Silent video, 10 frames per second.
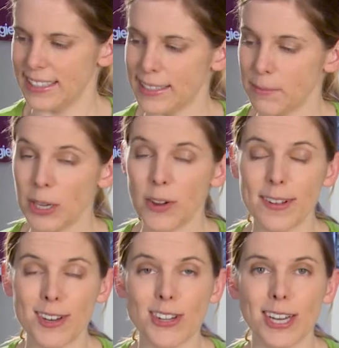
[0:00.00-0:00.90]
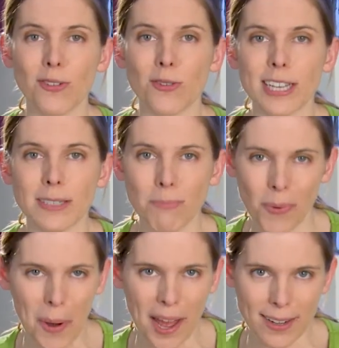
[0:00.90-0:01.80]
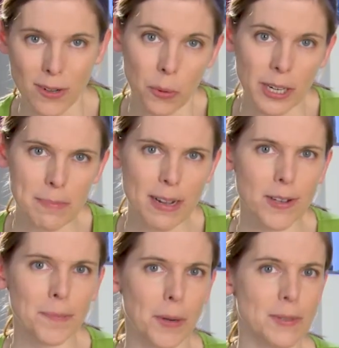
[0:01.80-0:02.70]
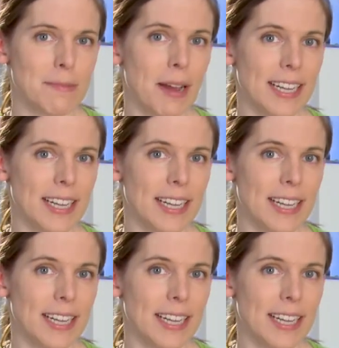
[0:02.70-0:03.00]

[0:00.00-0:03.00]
Diese Mikrowelle steht schon seit Monaten ungebraucht bei uns im